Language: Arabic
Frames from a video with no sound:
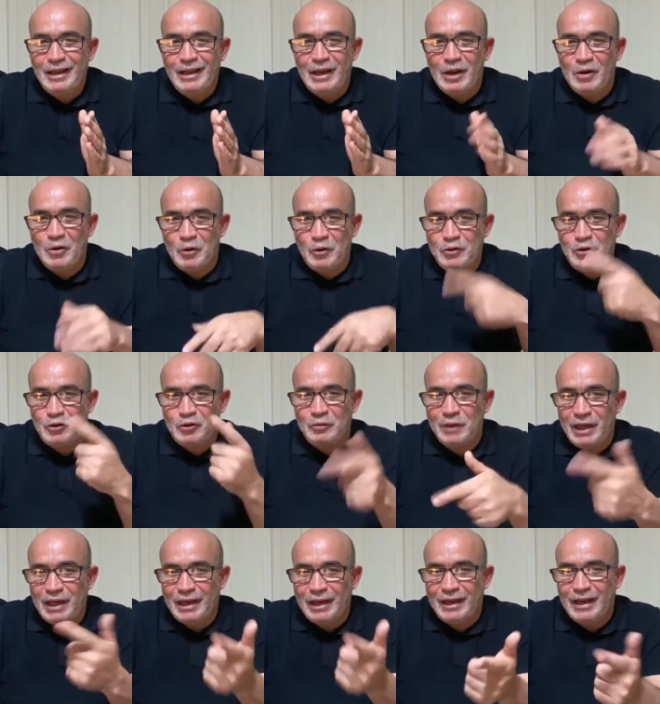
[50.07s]
لو عدتم
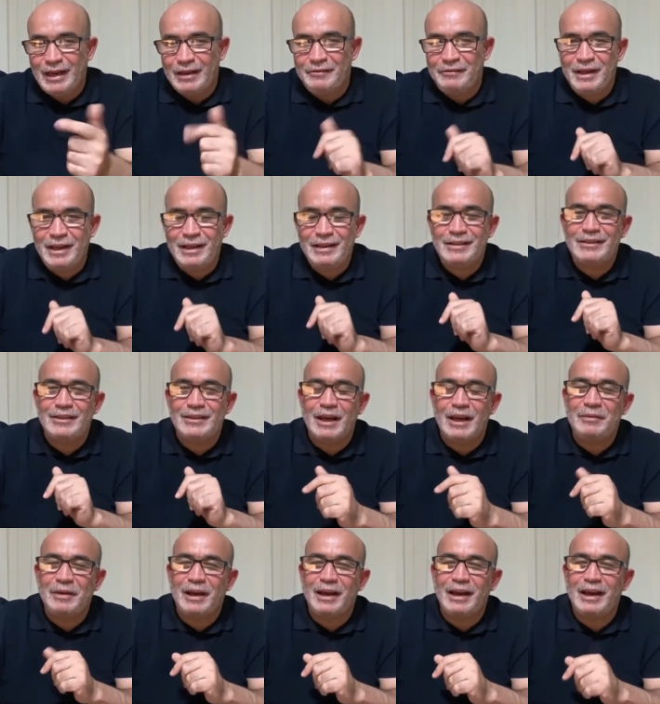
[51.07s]
الى اللايفات
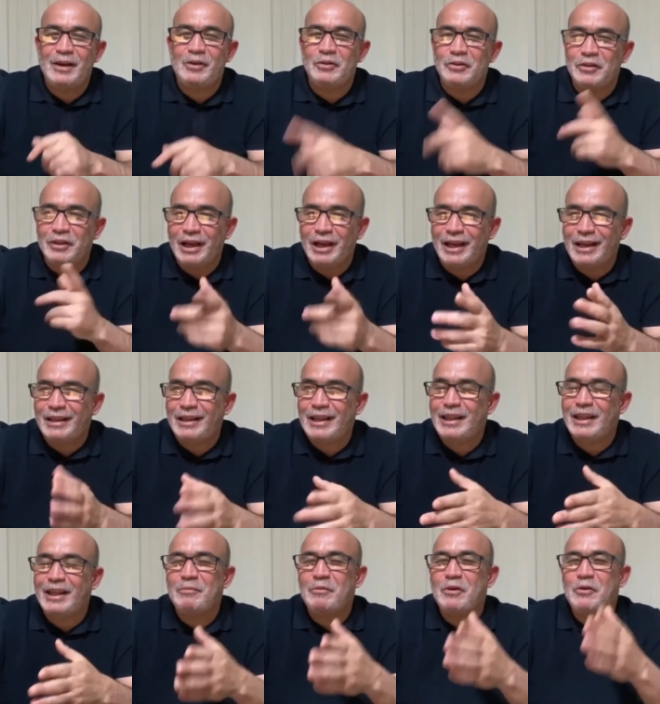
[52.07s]
السابقه كنت ذكرت
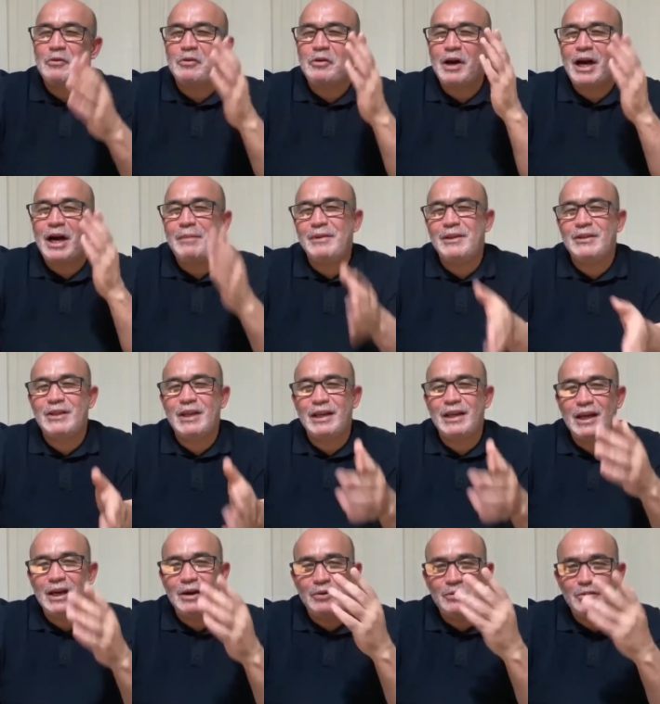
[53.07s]
هذا الموضوع قبل
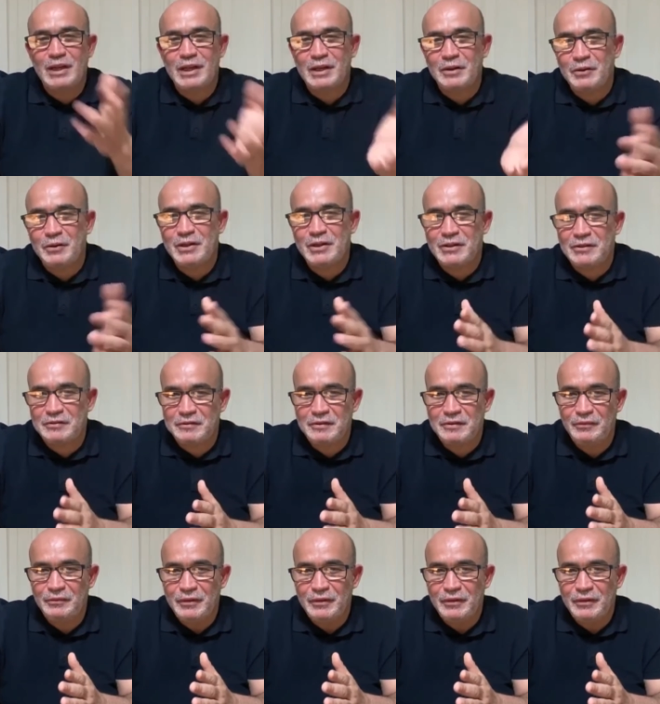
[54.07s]
سنه او سنه ونصف